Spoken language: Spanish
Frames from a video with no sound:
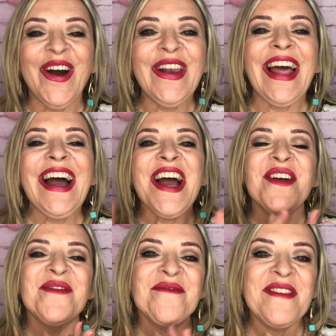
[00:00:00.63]
Hola,
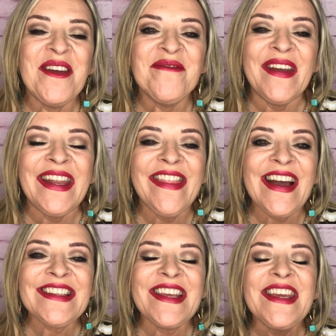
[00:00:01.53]

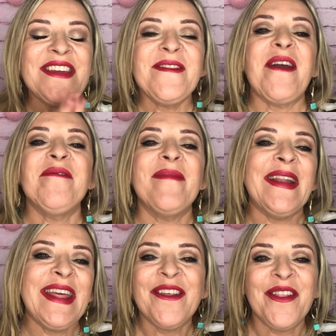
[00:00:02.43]
bienvenidas y
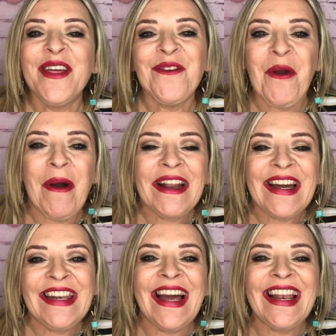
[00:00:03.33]
bienvenidos de nuevo al
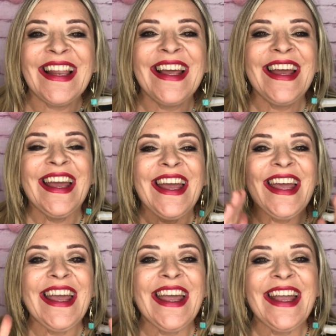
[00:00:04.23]
canal.
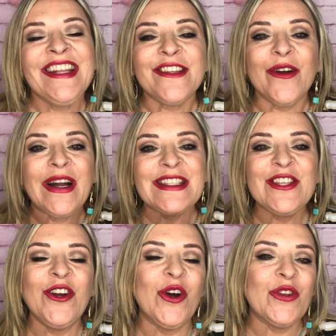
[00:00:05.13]
En esta
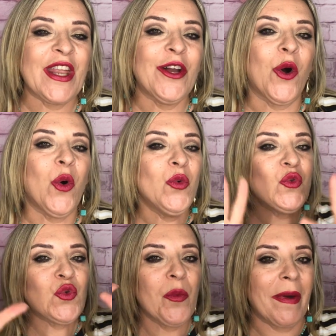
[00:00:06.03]
ocasión os traigo un
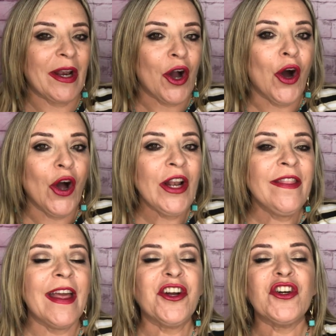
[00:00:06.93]
super
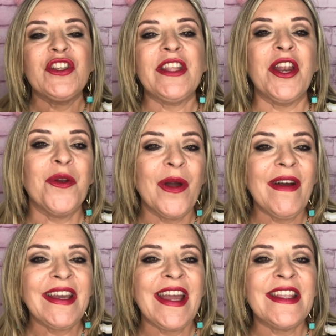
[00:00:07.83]
haul de cositas
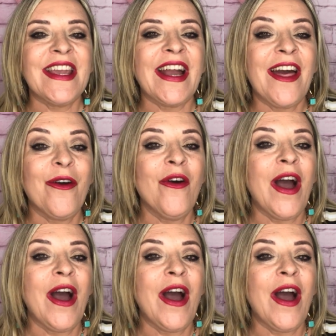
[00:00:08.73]
nuevas que han llegado